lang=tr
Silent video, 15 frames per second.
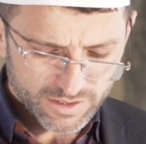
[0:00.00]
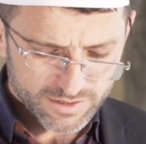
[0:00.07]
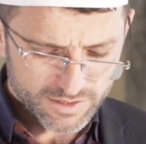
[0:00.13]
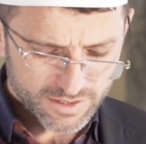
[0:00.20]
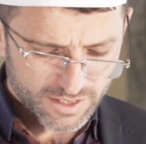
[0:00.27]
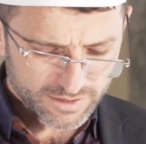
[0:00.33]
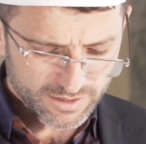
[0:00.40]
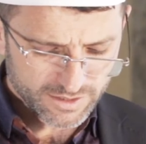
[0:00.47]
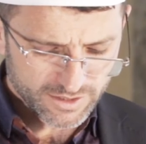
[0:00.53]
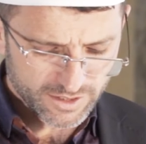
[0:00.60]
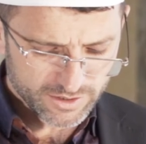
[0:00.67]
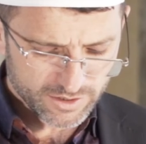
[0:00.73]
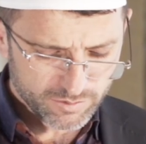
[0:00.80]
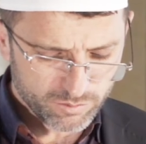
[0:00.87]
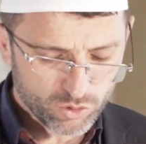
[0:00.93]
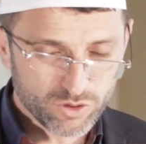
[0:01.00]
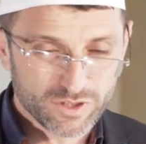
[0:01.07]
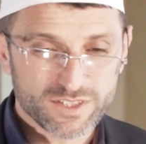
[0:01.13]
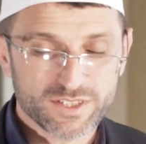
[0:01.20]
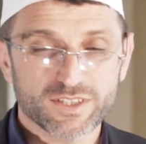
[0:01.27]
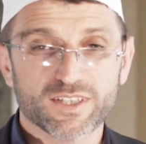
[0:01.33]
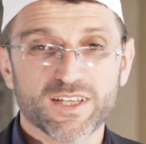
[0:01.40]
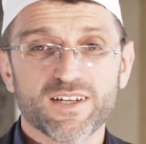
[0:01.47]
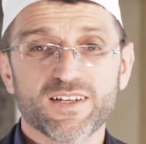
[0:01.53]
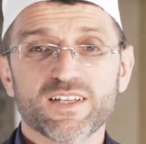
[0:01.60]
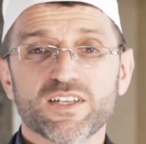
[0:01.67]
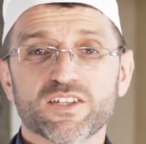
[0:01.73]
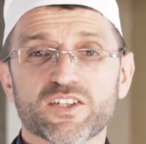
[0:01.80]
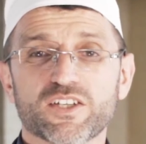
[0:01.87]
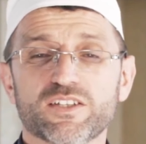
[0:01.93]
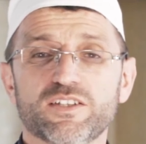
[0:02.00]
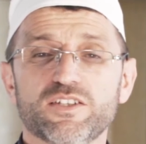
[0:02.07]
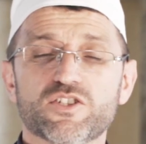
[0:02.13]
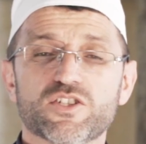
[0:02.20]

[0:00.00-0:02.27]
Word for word: zaten kendi bünyesinde, kendi